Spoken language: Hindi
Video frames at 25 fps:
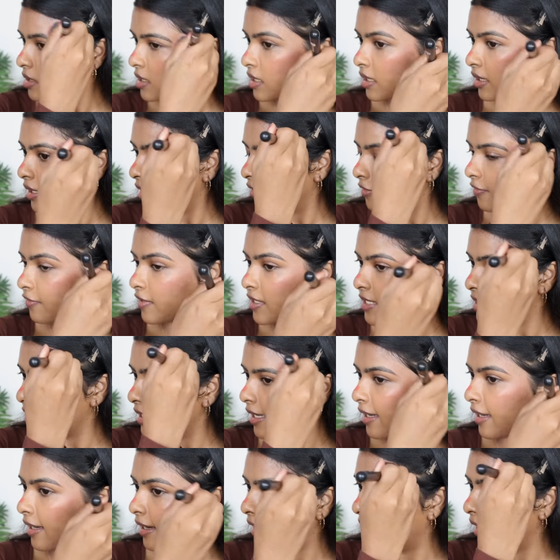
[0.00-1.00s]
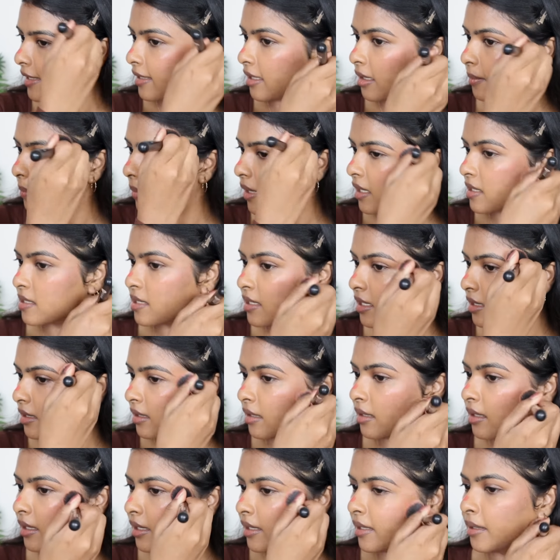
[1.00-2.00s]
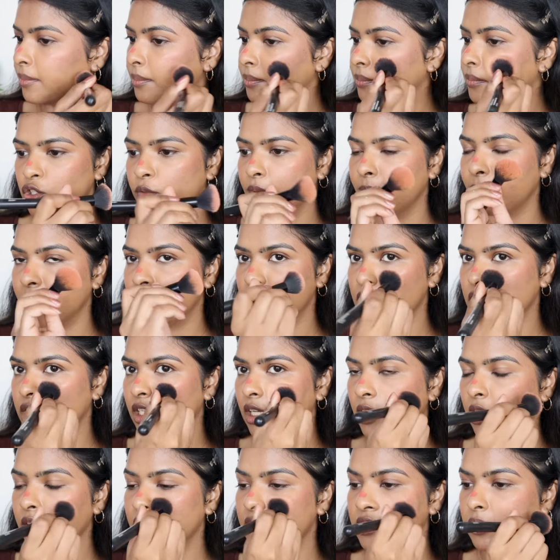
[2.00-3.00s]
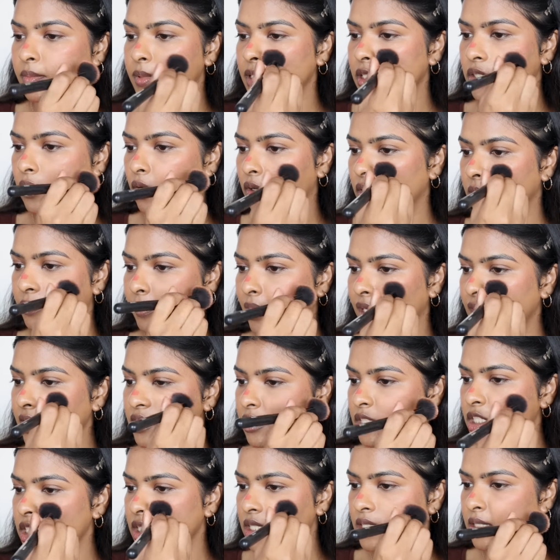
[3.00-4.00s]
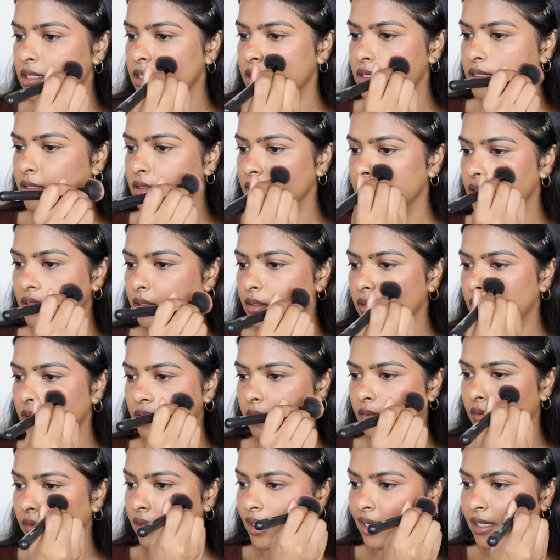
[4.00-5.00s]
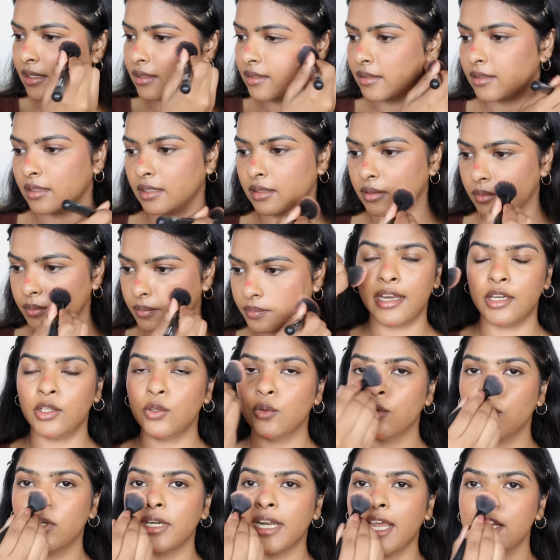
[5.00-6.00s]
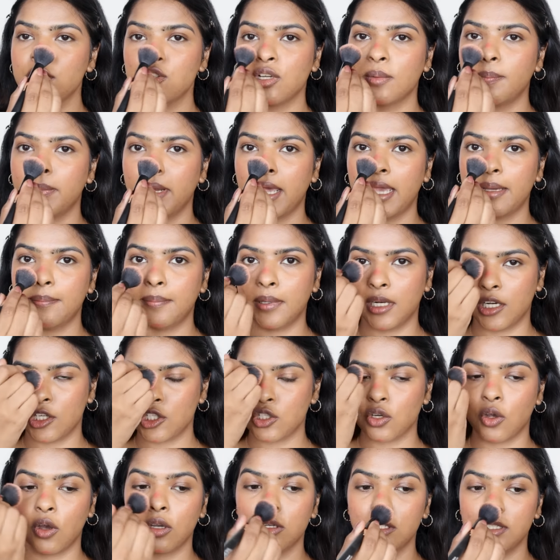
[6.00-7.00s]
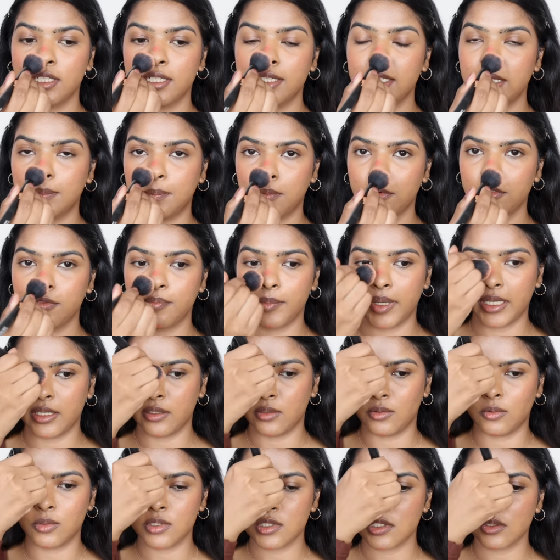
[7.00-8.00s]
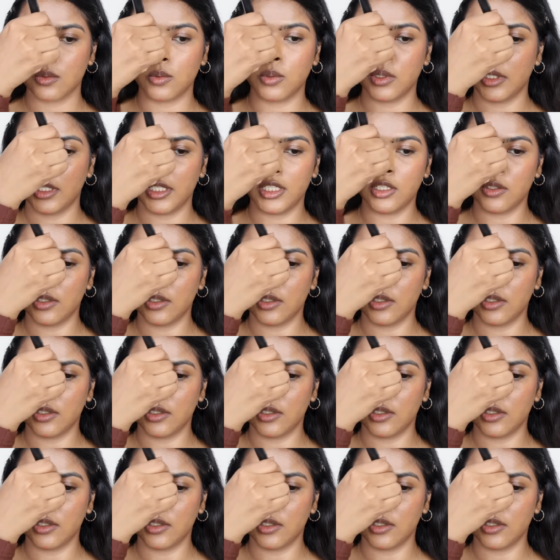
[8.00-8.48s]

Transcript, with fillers: ठीक है फिर से हेयर लाइन के पास लेके गई जो भी बच गया लिटिल बिट ऑन माई चीक्स right there. I do not like to apply blush on the tip of my nose, only